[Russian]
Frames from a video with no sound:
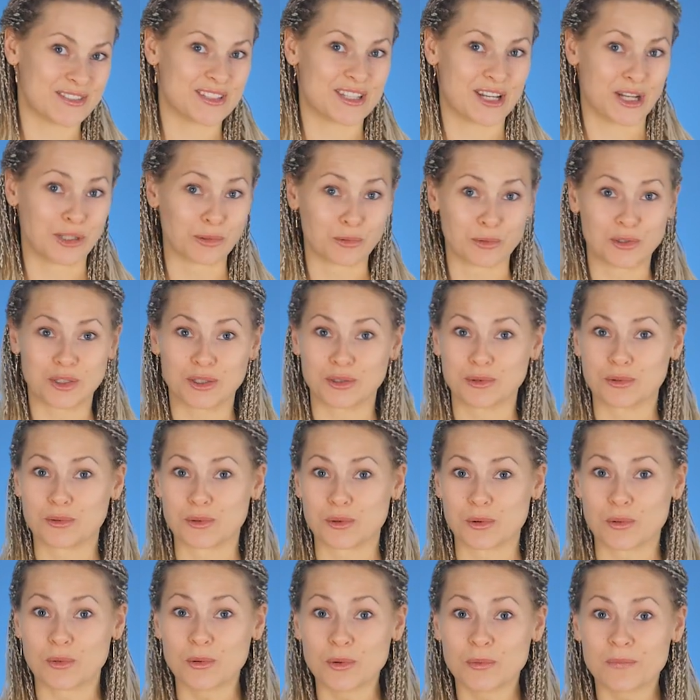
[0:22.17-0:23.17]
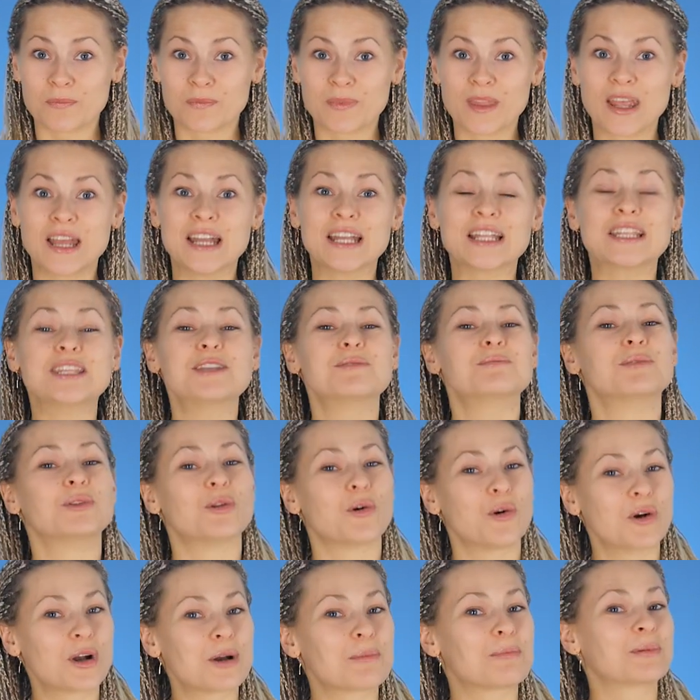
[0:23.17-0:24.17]
в страну кенгуру
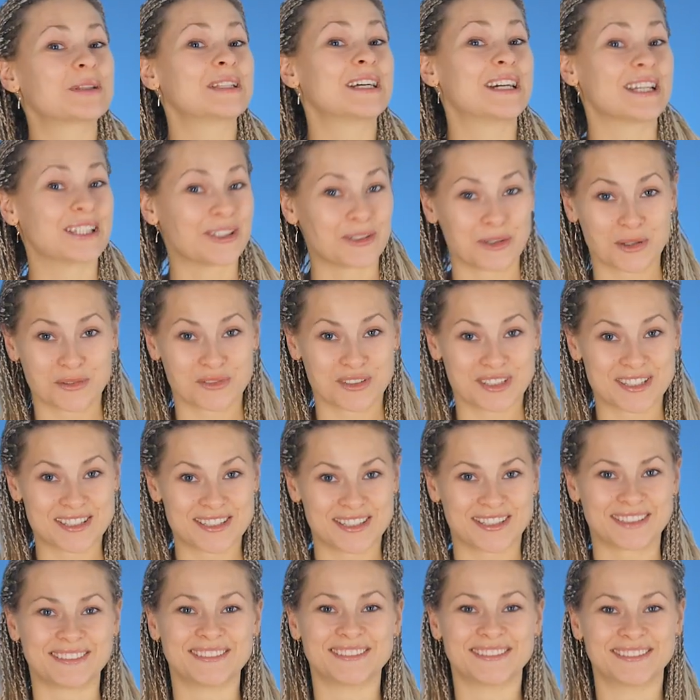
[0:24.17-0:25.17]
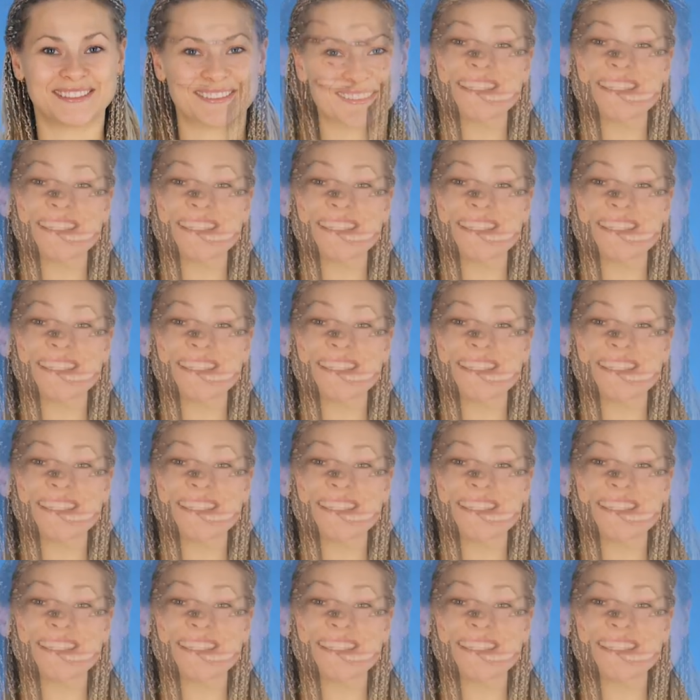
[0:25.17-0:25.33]
немного подготовиться.